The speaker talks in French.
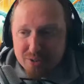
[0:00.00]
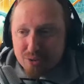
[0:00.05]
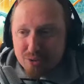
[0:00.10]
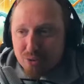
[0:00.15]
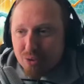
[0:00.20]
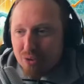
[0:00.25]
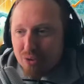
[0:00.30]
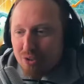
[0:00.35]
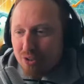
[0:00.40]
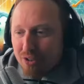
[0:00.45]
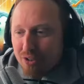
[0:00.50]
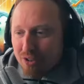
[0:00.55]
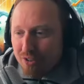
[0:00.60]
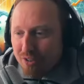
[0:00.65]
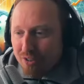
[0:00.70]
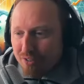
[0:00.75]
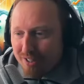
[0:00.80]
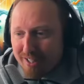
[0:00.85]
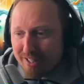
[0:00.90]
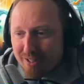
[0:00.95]
Donc
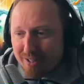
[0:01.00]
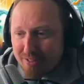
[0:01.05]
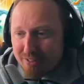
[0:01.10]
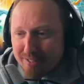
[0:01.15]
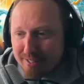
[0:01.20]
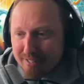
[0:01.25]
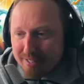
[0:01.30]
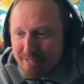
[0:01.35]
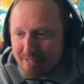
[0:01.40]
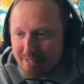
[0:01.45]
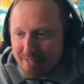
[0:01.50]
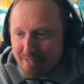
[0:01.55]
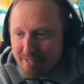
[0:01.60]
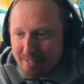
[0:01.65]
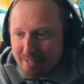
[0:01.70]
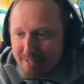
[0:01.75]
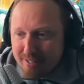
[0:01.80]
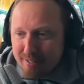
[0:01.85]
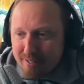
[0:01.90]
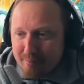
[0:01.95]
voilà, on est
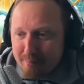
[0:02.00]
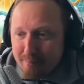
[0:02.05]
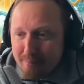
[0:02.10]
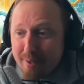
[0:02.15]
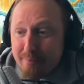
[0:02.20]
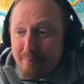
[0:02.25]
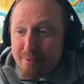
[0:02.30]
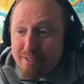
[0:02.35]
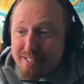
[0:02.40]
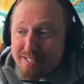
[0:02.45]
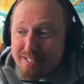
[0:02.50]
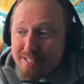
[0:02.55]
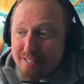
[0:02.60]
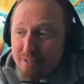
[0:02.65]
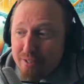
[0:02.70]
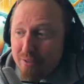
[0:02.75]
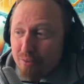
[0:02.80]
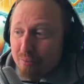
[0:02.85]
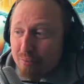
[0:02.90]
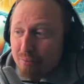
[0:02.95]
même si
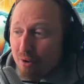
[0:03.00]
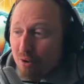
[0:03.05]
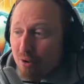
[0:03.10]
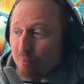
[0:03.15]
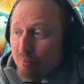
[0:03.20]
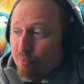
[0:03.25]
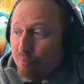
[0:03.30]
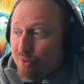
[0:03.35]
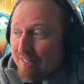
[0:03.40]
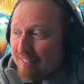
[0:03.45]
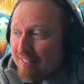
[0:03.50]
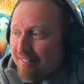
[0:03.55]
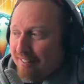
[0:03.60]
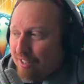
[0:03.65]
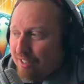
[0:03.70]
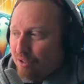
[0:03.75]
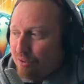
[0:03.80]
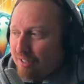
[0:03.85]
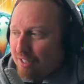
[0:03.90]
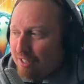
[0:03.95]
on manque peut-être
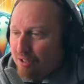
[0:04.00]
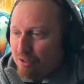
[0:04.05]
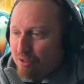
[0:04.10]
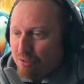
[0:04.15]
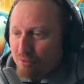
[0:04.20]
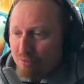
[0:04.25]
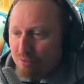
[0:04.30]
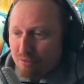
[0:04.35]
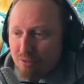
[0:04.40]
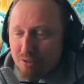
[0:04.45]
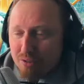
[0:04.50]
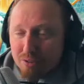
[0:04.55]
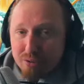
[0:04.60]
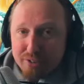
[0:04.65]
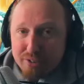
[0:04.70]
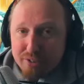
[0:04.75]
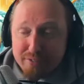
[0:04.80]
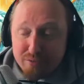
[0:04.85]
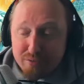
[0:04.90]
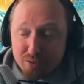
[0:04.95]
d'éducation au
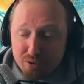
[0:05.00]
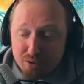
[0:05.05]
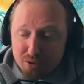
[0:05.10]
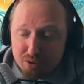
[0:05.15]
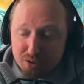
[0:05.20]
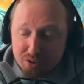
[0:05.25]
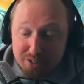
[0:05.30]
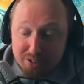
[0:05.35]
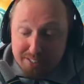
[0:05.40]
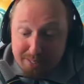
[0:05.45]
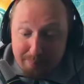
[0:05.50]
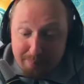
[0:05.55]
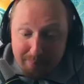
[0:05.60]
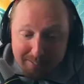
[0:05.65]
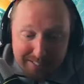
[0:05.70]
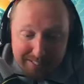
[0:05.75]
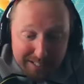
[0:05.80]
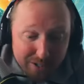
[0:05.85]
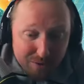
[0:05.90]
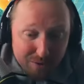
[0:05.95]
niveau des
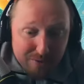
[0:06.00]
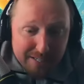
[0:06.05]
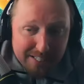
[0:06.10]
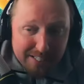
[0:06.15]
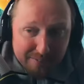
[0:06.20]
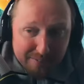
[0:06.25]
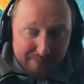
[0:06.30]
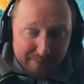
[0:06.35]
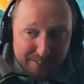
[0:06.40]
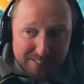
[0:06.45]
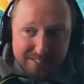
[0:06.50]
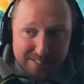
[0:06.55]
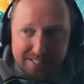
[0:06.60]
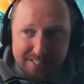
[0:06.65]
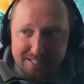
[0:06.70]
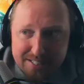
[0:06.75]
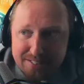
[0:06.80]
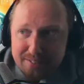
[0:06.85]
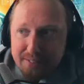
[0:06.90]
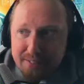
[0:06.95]
particuliers qui
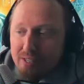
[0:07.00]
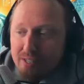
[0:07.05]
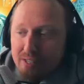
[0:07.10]
investissent,